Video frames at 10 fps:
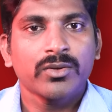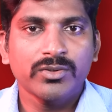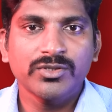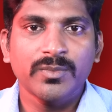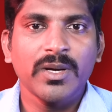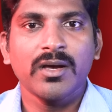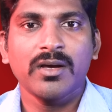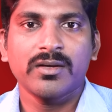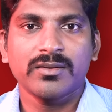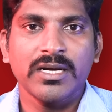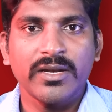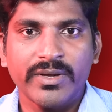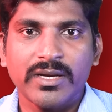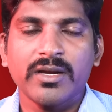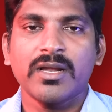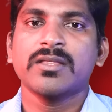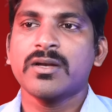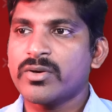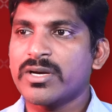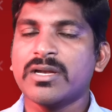கொஞ்சமாக தள்ளி வைக்கலாம் ஏன்னா
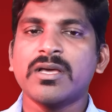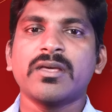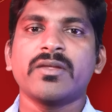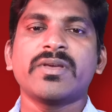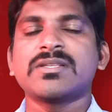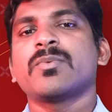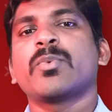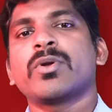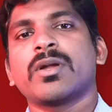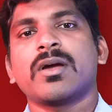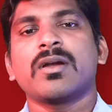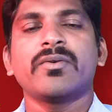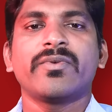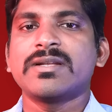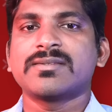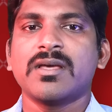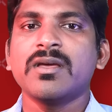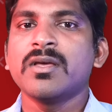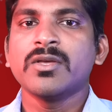அந்தளவுக்கு நிலக்கரி வேஸ்ட்டை போட்டிருக்காங்களாம் வேல்ஸில்